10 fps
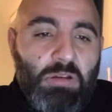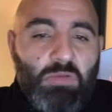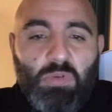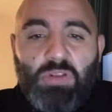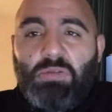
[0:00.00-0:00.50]

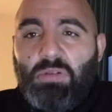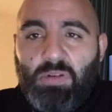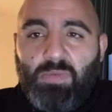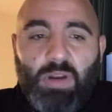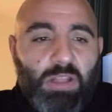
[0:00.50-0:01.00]
questo
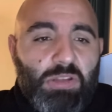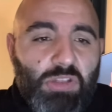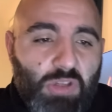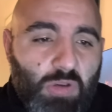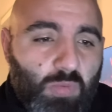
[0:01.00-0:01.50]
arriverà di
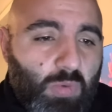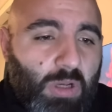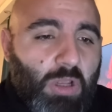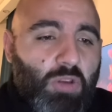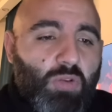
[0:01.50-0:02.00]
sicuro
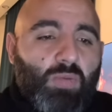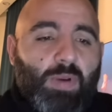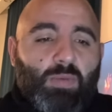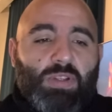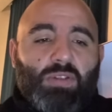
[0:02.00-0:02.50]
alla Juve,
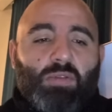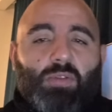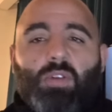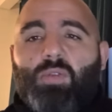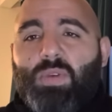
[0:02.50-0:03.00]
questo no,